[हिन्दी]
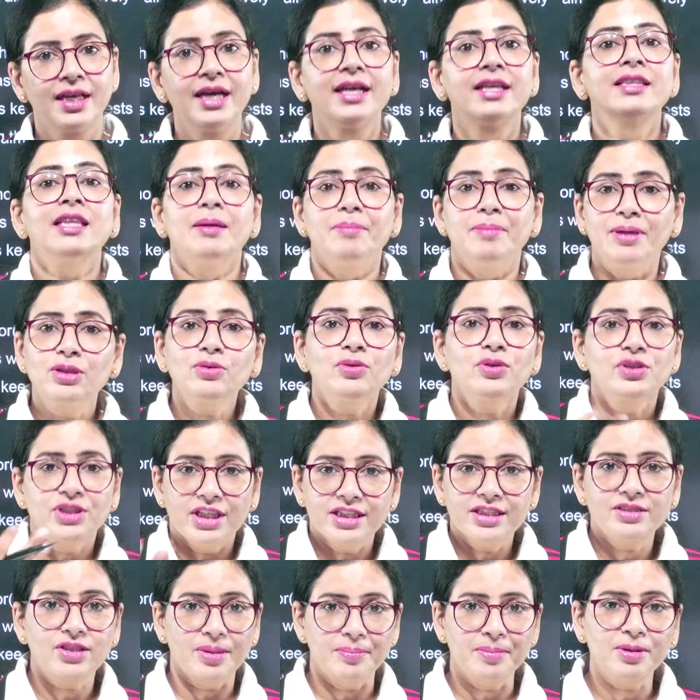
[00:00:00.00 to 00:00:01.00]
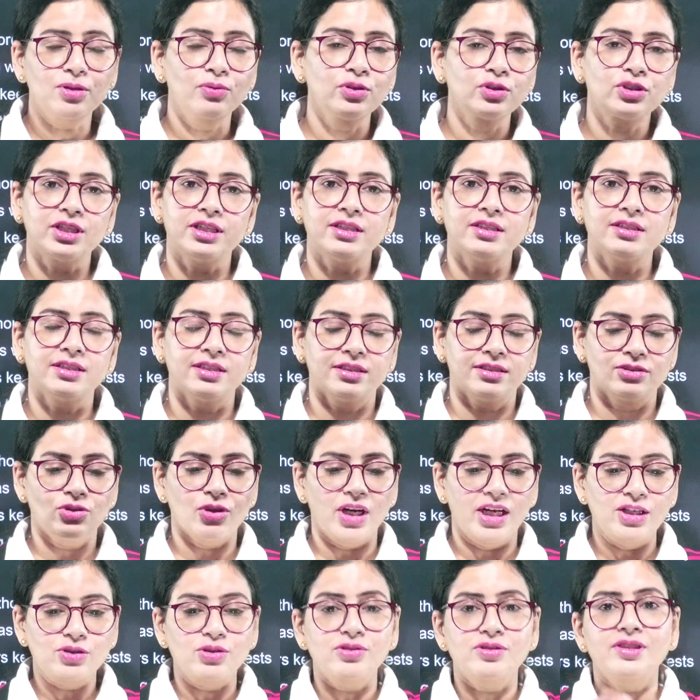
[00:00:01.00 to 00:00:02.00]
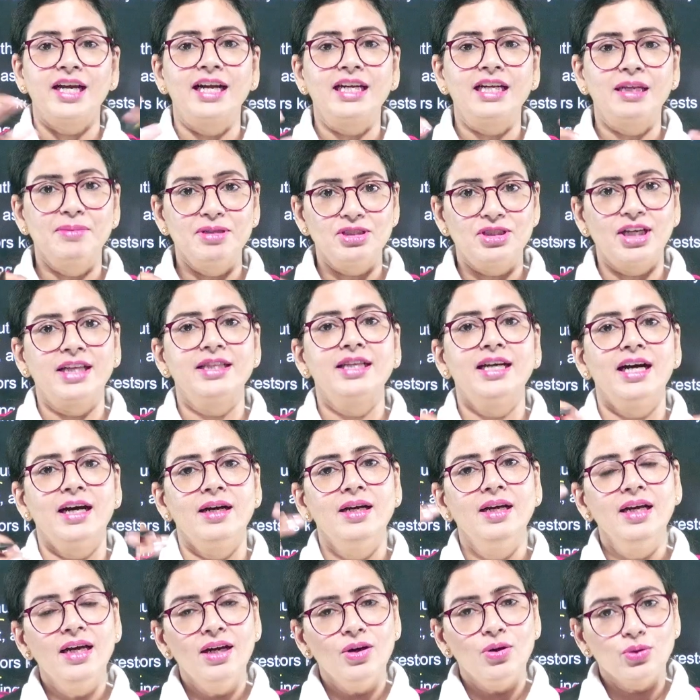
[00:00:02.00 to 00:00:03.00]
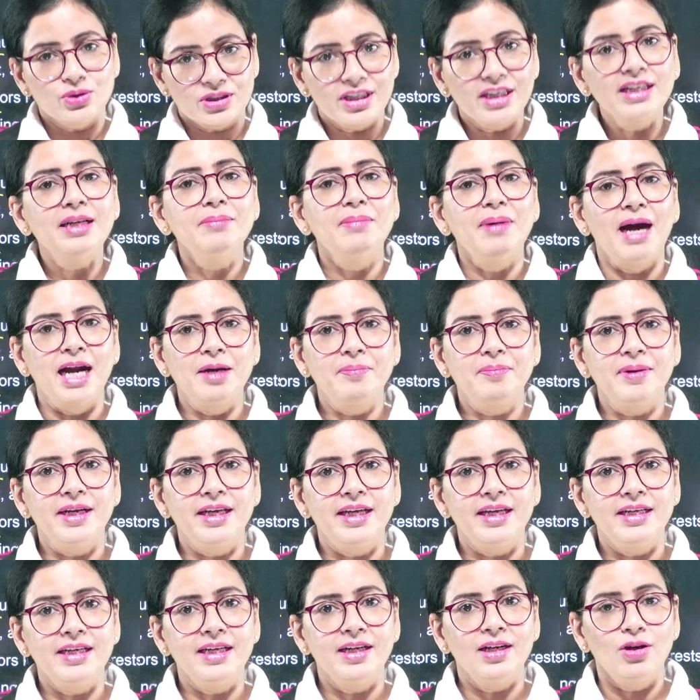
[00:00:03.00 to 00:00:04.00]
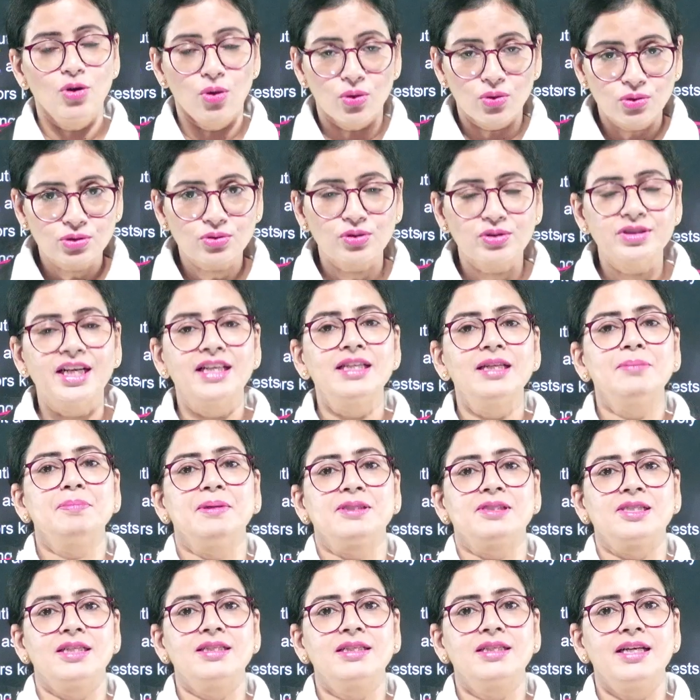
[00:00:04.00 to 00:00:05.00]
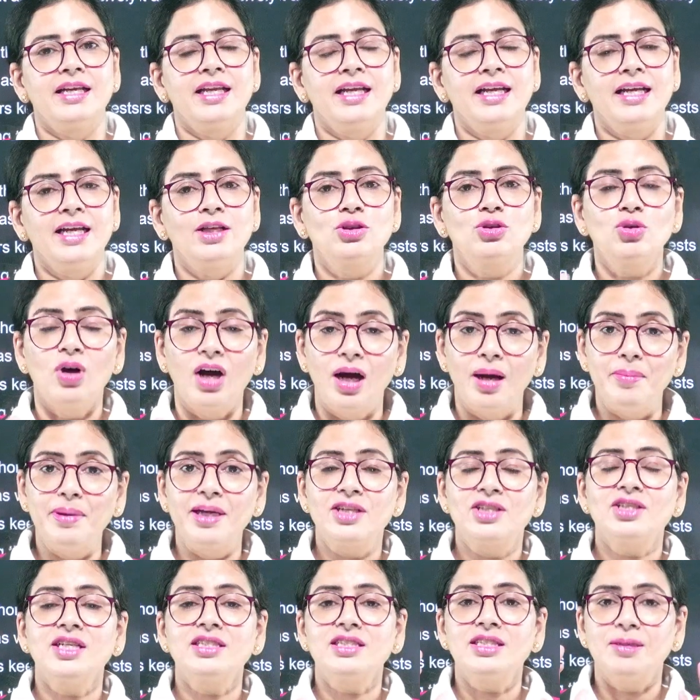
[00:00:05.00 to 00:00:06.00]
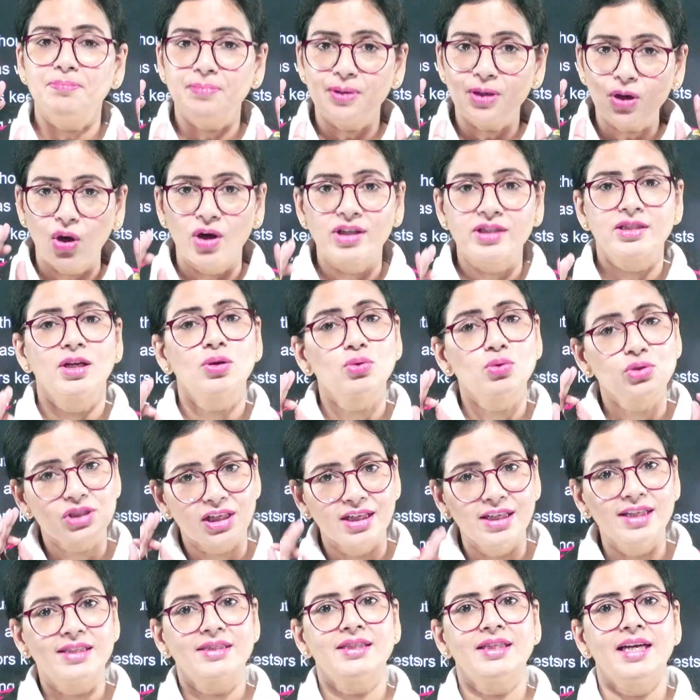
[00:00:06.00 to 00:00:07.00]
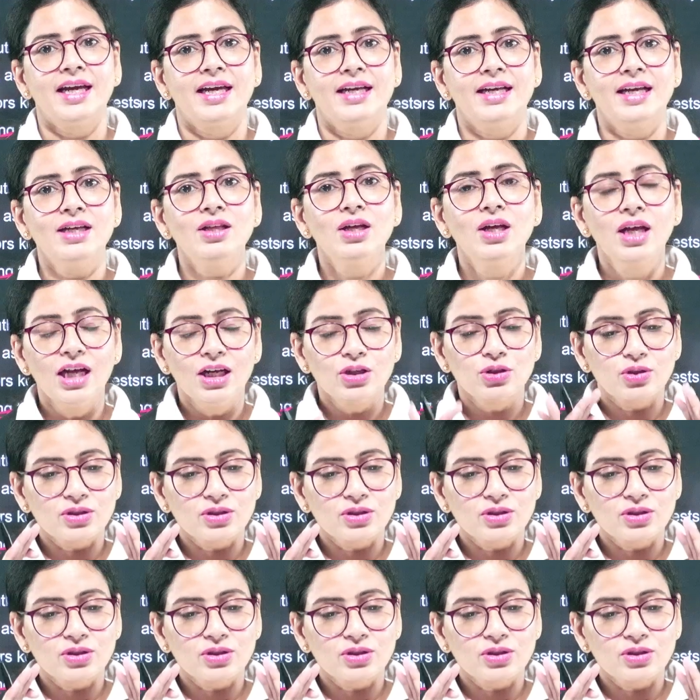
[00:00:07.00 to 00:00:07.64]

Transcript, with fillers: तभी तो वो चीज जब तो वो चीज जो है सोसाइटी में ज्यादा उसकी डिमांड बढ़ेगी लोग उसको ज्यादा पसंद करेंगे तो हमेशा जब भी ऑथर कुछ लिखता है ना तो